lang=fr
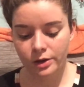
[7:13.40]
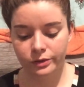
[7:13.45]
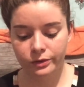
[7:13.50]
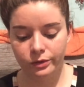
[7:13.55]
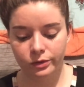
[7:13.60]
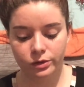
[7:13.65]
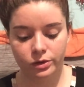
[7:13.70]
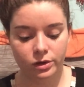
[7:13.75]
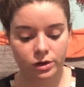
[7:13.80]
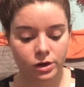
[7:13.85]

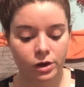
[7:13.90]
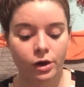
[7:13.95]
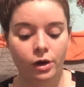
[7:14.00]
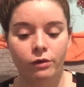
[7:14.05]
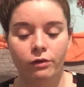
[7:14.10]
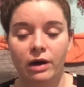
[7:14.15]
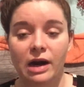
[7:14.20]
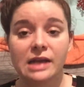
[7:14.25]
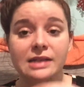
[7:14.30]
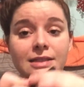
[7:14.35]
Donc euh,
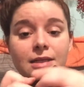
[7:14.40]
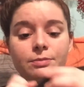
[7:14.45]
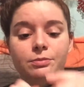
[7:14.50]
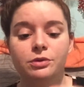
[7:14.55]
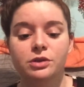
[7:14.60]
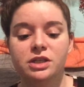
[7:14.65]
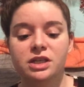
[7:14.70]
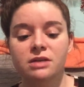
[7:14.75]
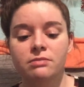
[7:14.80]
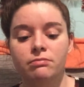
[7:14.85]
voilà, c'est
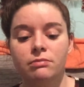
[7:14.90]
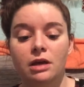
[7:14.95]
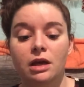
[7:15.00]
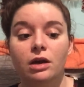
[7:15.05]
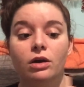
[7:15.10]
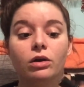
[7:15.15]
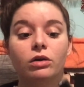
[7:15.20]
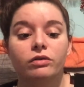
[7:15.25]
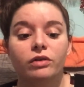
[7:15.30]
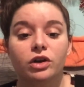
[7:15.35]
petit,
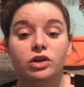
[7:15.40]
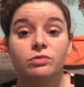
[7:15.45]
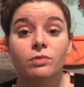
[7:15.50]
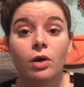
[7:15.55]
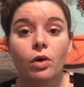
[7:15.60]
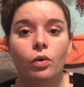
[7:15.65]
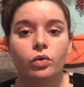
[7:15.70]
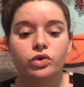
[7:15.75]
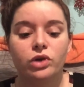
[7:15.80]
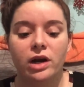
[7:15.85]
mais euh,
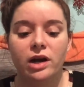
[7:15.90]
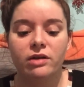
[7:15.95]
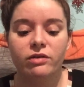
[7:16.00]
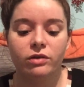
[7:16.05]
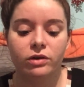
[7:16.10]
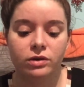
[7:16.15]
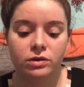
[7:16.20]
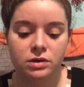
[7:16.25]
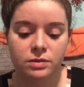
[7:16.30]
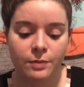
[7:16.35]
franchement, rouge à
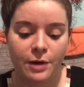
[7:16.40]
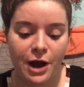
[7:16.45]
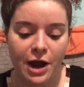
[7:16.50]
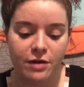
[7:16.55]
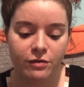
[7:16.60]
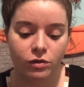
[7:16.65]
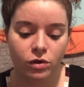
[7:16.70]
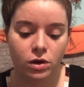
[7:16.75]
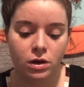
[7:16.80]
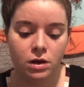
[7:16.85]
lèvres, euh, c'est pas
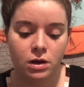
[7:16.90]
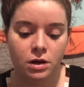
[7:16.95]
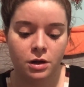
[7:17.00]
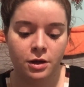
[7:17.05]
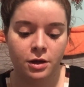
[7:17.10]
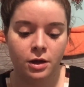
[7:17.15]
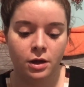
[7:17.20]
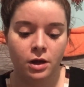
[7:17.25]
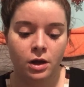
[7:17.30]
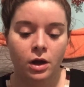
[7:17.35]
grave quoi.
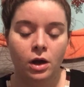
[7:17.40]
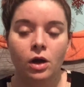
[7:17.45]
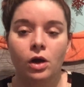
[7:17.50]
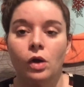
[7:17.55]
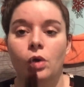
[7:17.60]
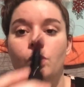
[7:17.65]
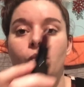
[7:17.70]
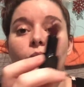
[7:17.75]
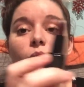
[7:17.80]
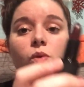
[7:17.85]

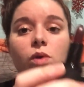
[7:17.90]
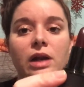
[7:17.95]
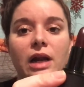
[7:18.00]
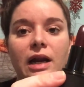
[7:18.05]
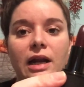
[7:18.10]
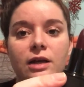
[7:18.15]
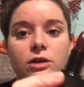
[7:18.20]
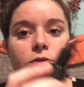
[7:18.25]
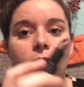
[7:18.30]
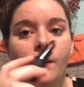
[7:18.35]
Ouh, il a
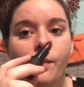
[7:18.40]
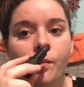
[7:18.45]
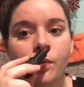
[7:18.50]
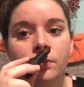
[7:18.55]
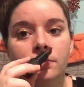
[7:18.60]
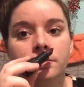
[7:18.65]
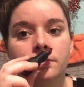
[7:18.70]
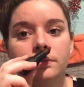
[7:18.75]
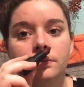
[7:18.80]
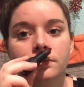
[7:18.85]
l'air super beau.
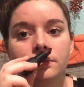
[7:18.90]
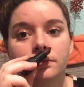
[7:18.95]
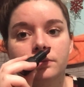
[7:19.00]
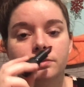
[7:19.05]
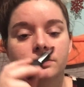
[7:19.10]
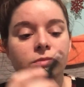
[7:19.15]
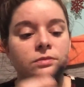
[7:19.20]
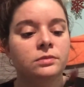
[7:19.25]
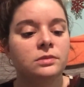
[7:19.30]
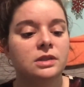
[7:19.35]

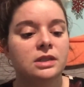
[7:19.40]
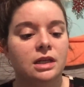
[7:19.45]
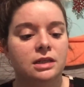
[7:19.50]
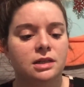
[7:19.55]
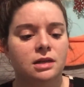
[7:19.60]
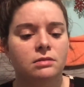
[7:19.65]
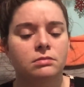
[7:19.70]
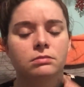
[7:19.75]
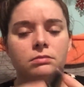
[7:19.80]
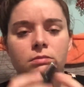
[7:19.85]
Hmm, ça sent.